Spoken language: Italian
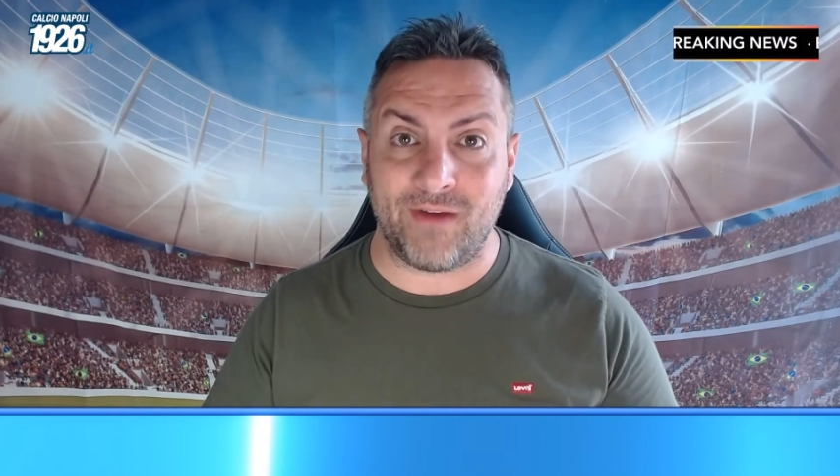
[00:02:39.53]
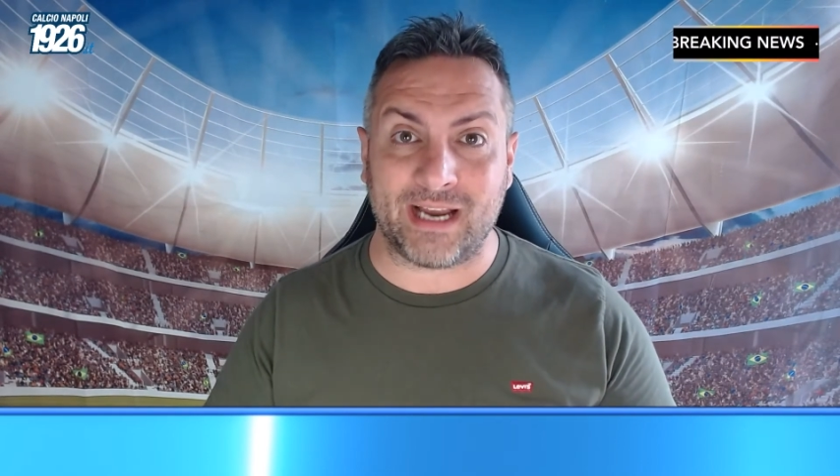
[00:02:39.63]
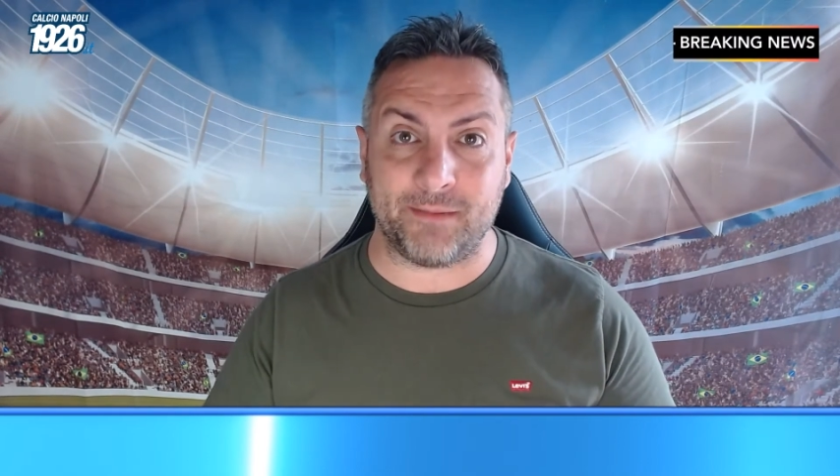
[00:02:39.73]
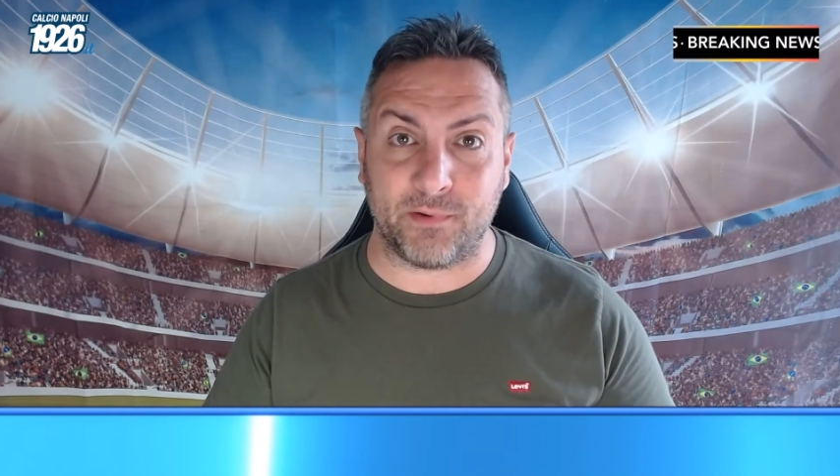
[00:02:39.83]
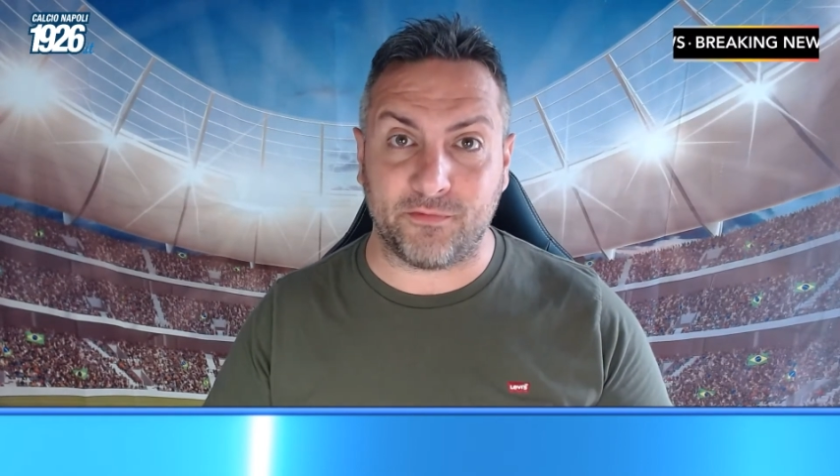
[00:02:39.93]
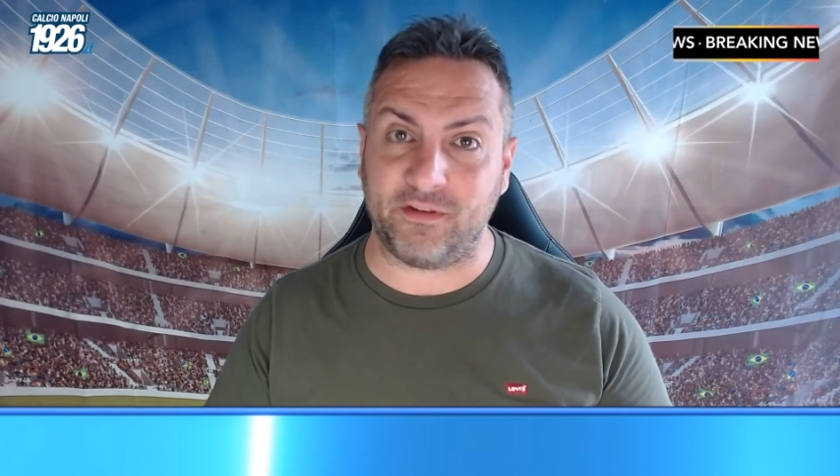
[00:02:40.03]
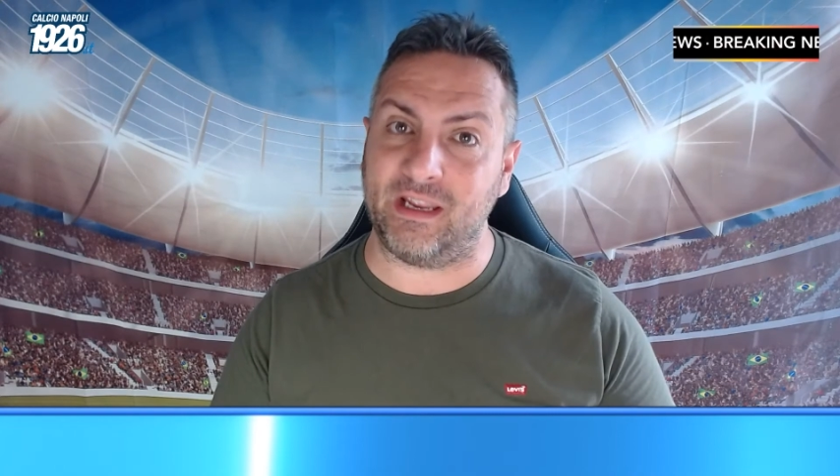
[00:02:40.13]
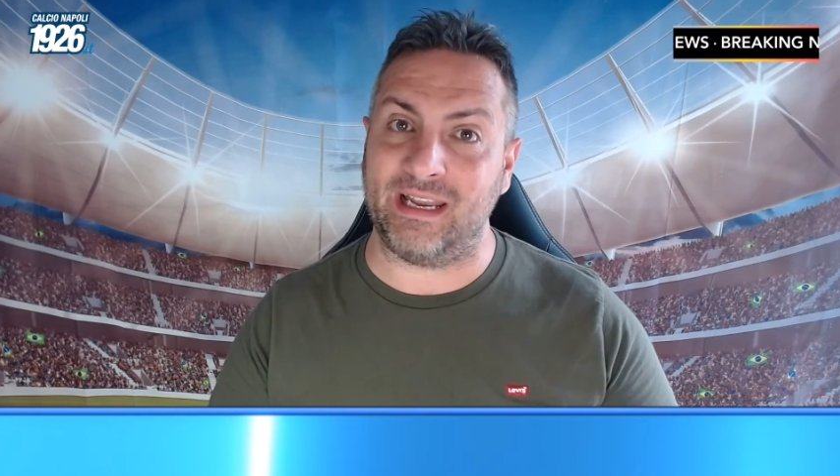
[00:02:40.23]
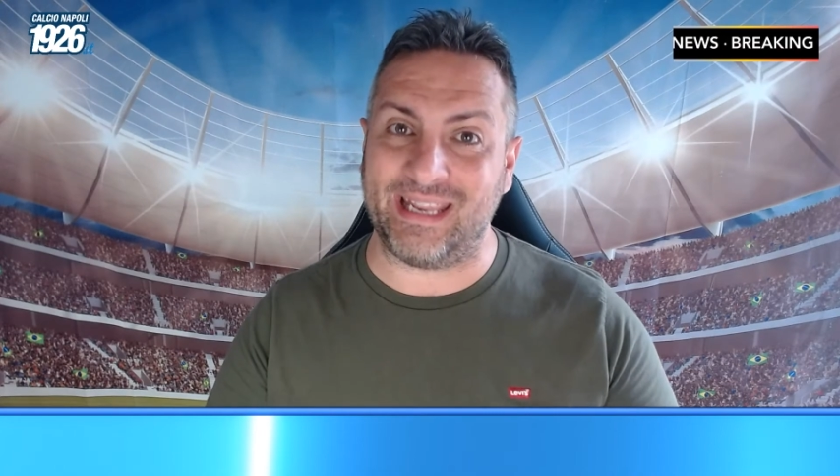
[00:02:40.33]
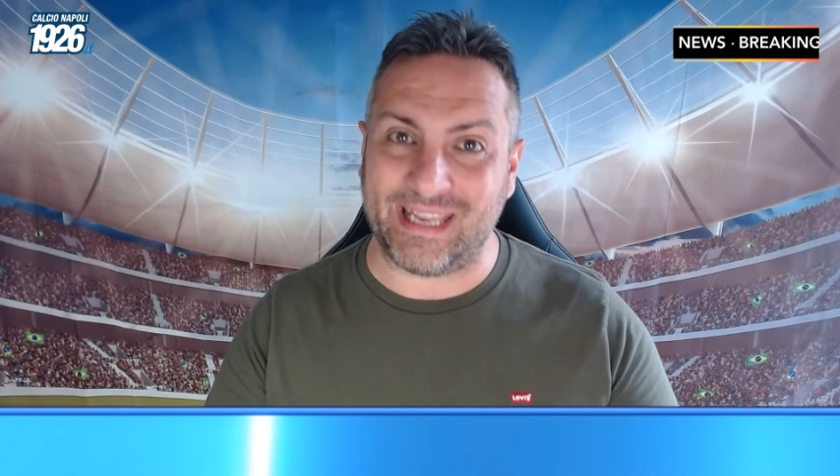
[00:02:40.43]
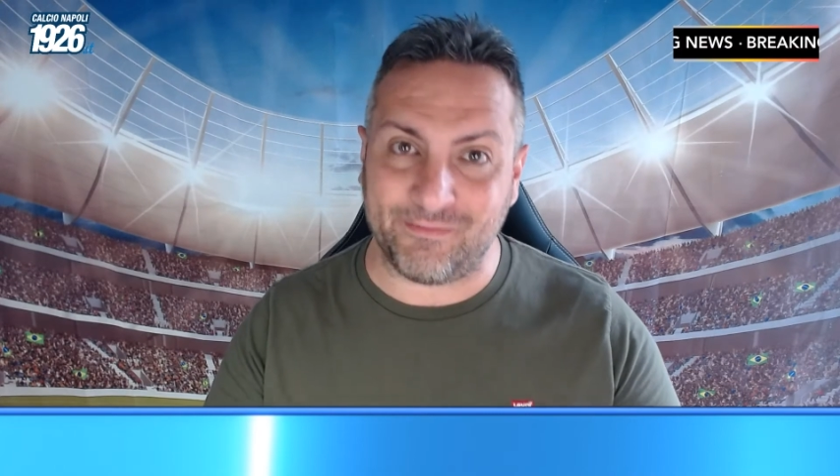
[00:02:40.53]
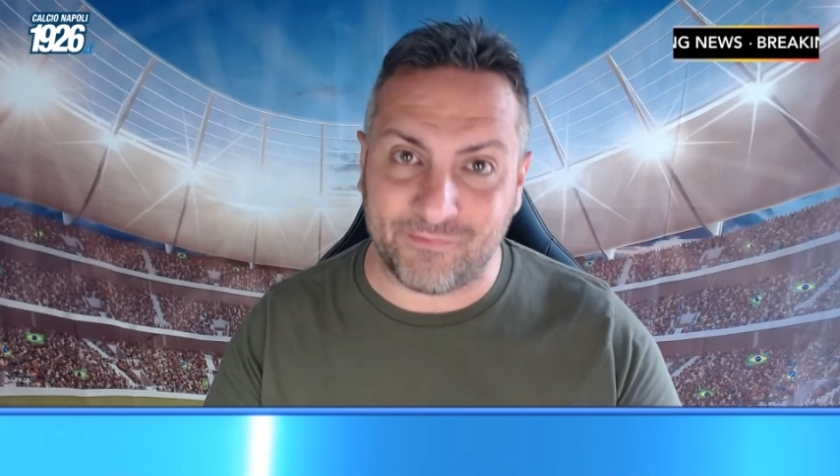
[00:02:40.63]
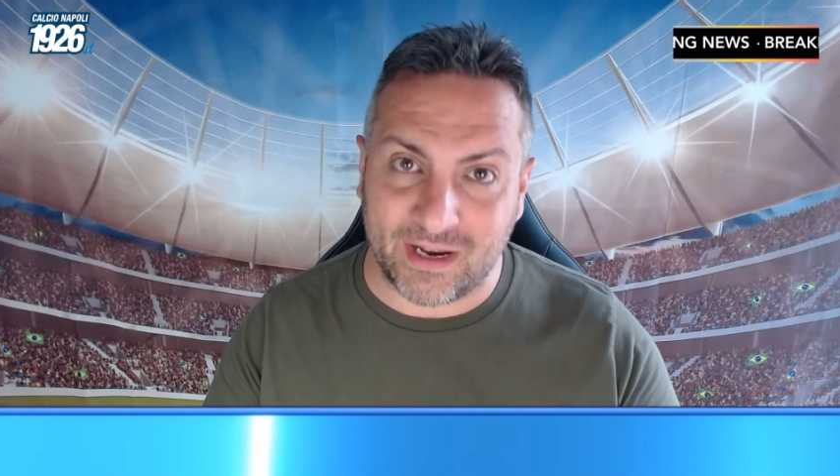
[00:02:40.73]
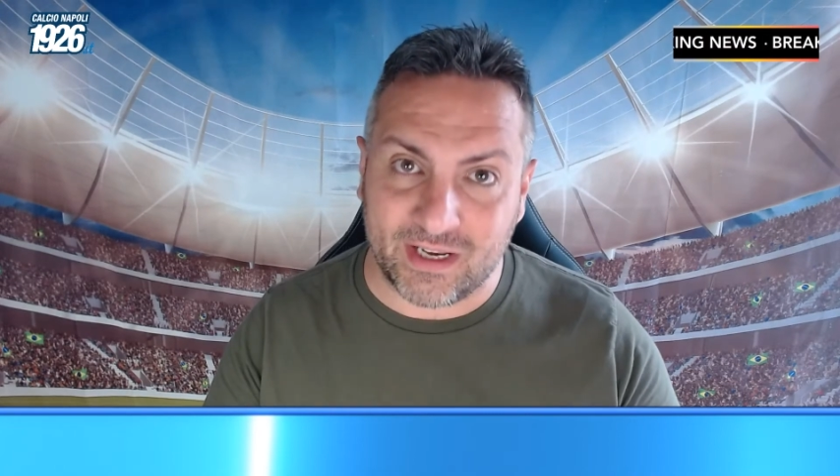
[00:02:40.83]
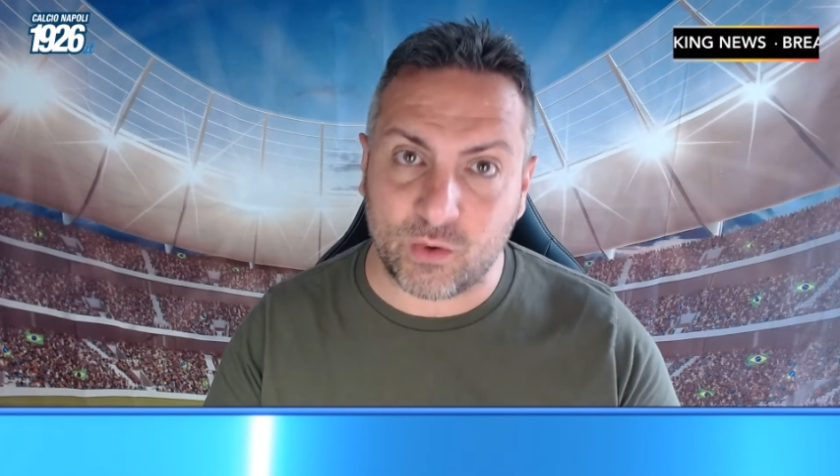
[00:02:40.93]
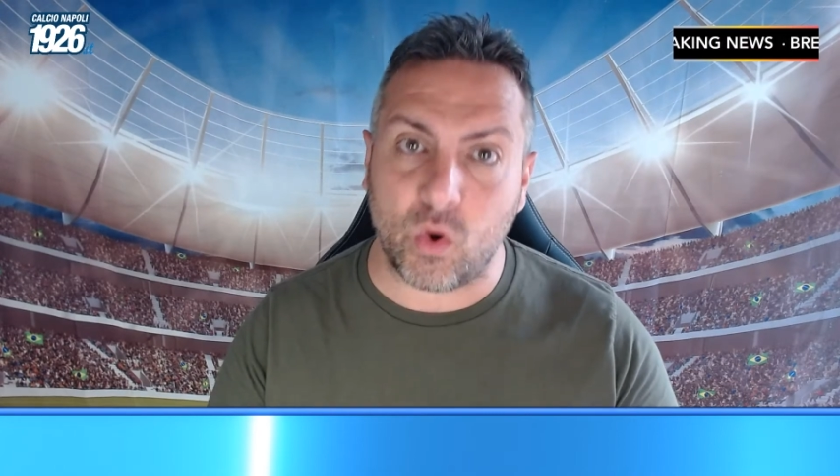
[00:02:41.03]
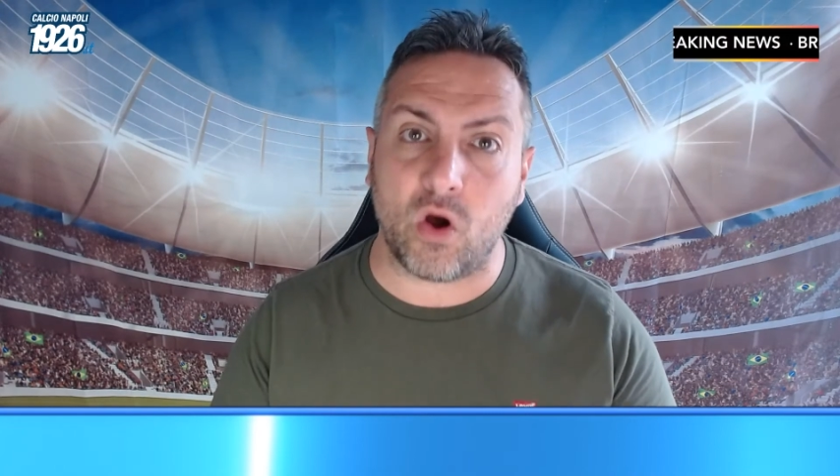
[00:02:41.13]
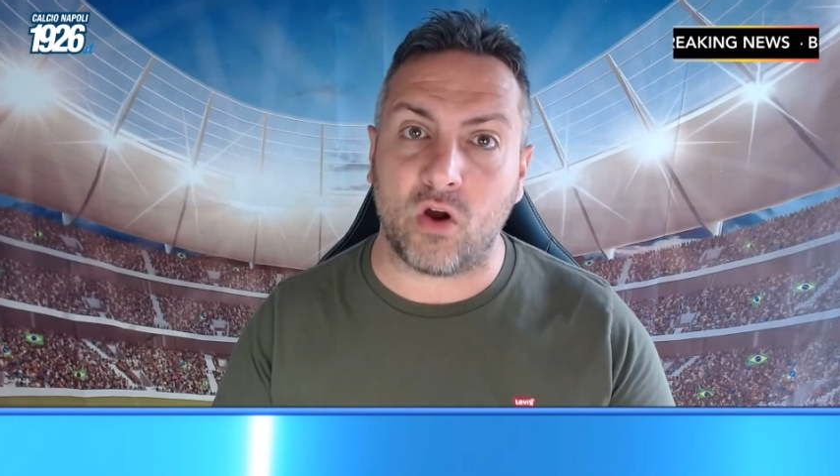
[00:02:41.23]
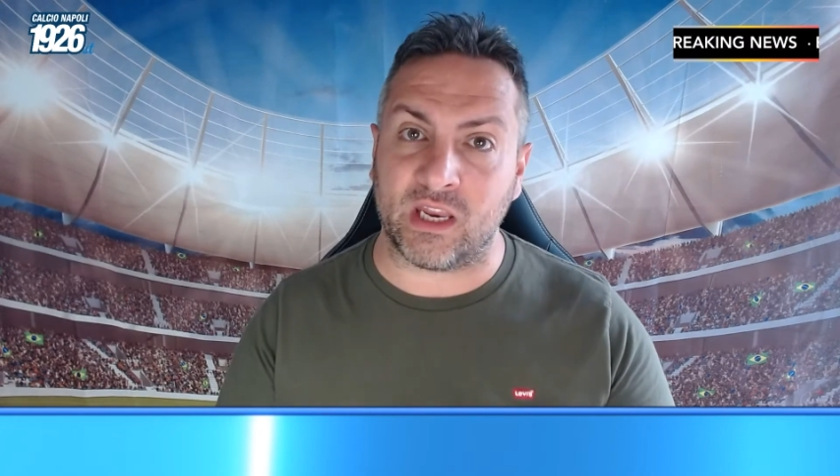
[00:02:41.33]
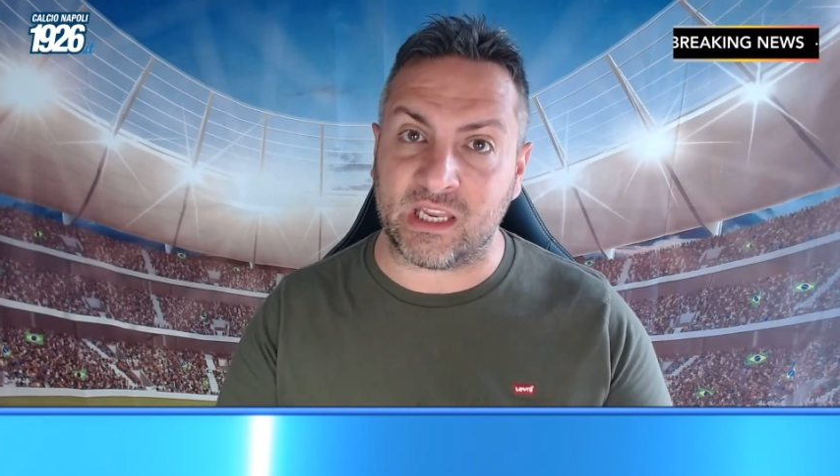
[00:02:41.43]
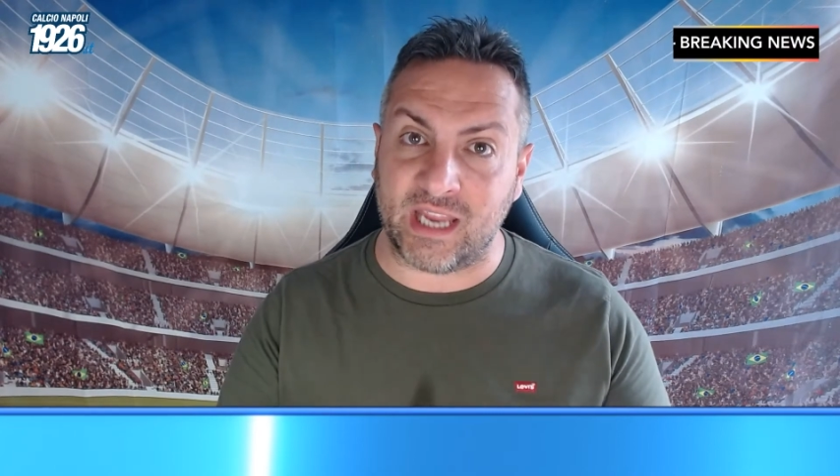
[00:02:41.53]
vari profili in vari ruoli.